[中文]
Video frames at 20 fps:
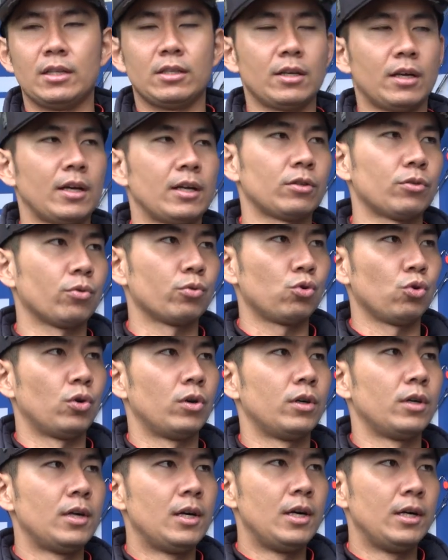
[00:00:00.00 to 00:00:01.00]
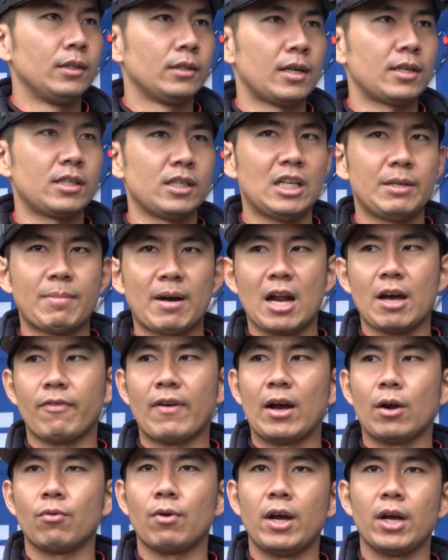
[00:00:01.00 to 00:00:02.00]
能这样动作，但是你把它
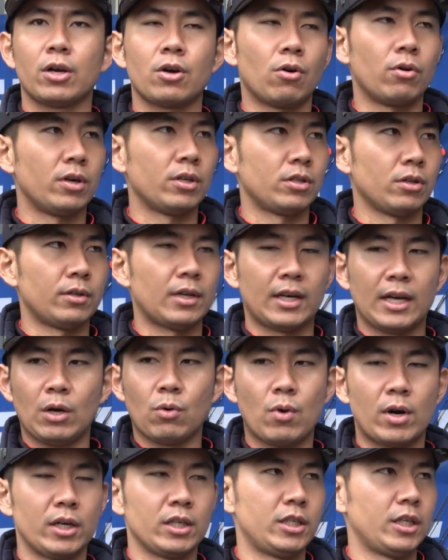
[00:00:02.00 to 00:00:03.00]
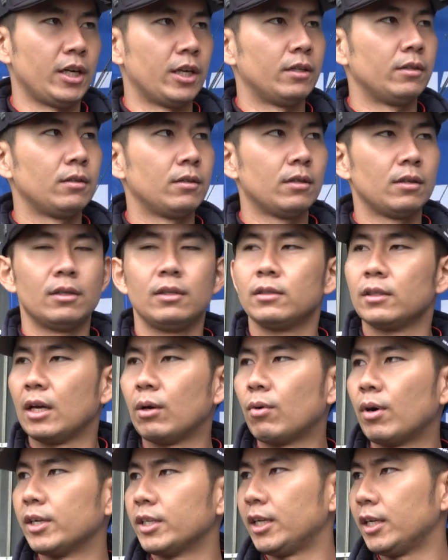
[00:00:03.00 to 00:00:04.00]
反过来勾的时候，它可以往前，可以
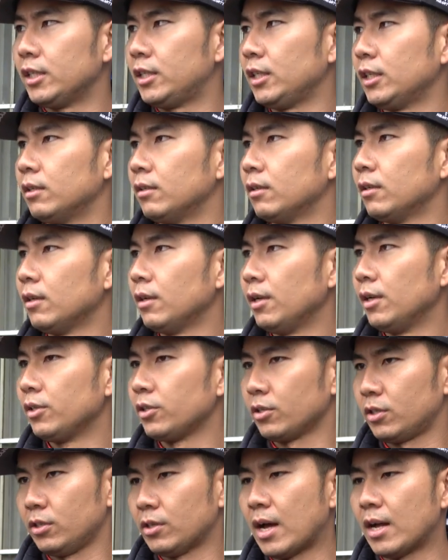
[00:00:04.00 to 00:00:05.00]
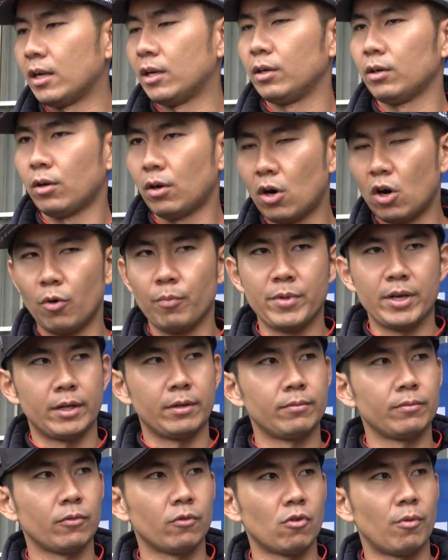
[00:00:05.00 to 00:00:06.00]
往前进，就是它的后面，
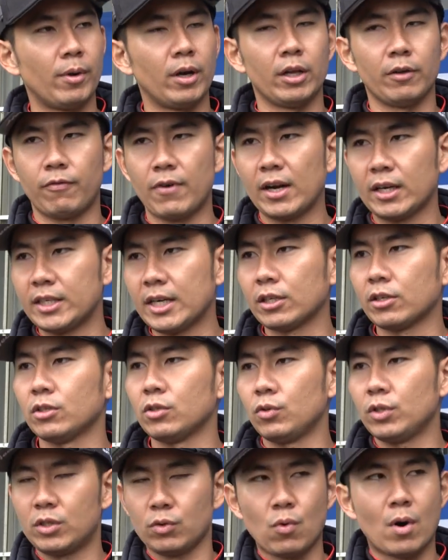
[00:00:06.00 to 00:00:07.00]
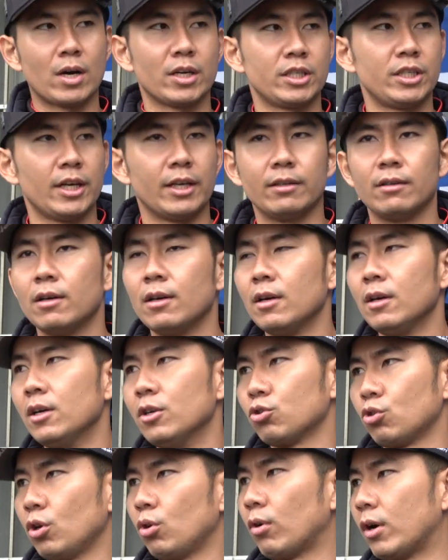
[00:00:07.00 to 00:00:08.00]
我们的方向就是一直往前。
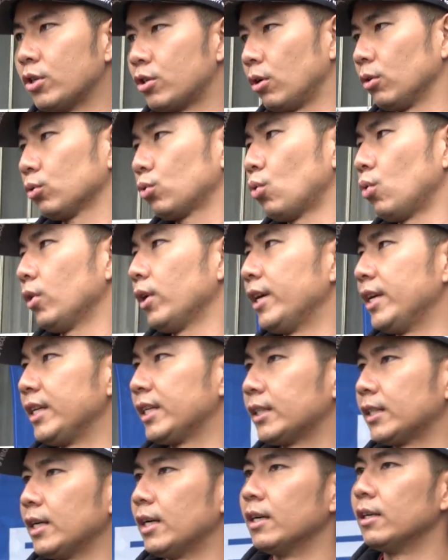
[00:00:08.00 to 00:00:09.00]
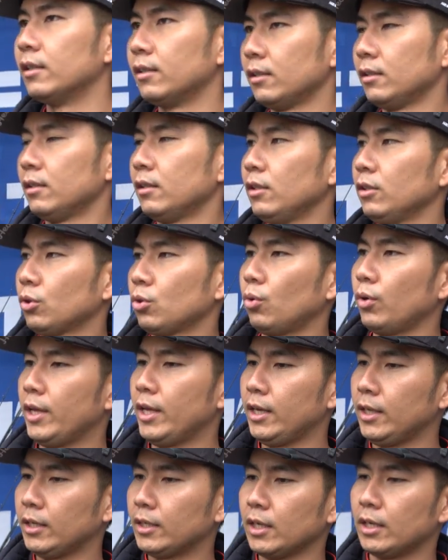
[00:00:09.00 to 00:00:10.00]
所以卵虫多了一个，多了
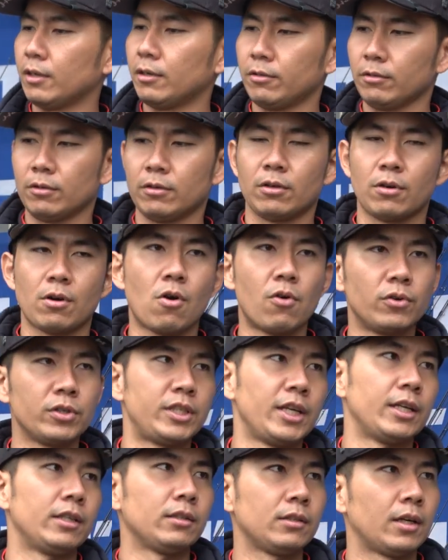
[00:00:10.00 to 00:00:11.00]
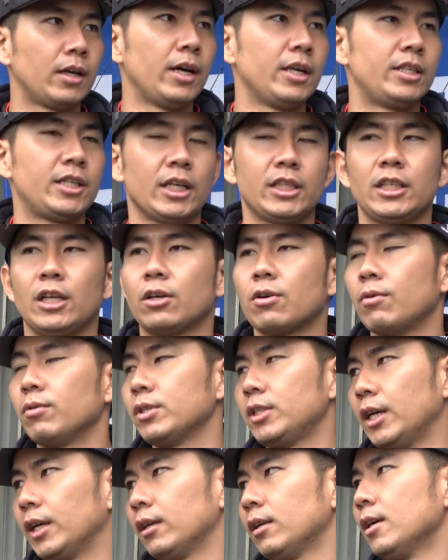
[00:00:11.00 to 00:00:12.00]
一个空间可以前进的空
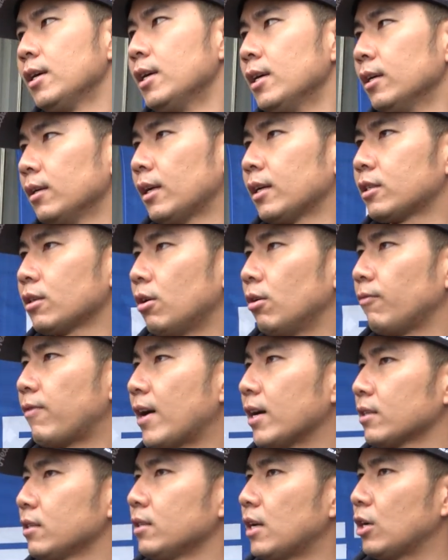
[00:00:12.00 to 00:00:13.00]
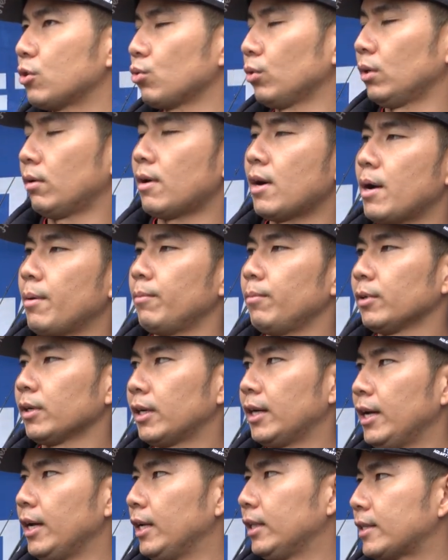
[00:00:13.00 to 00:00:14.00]
间。那这种方式来说的话，
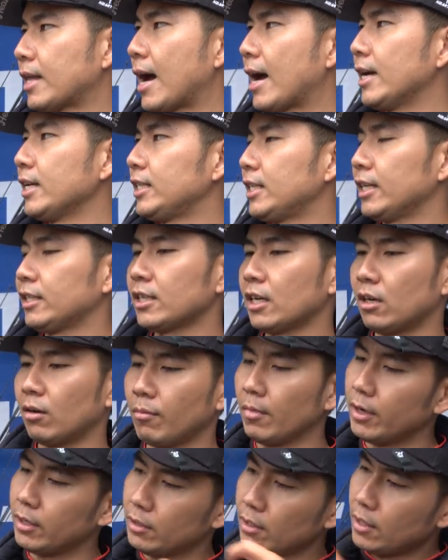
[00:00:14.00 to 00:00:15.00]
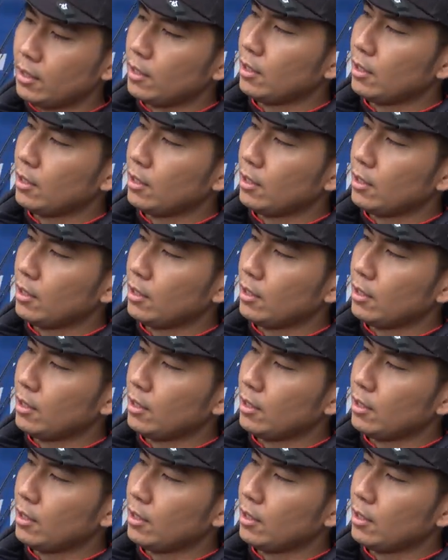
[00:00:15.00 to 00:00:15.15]
可以打一些像我们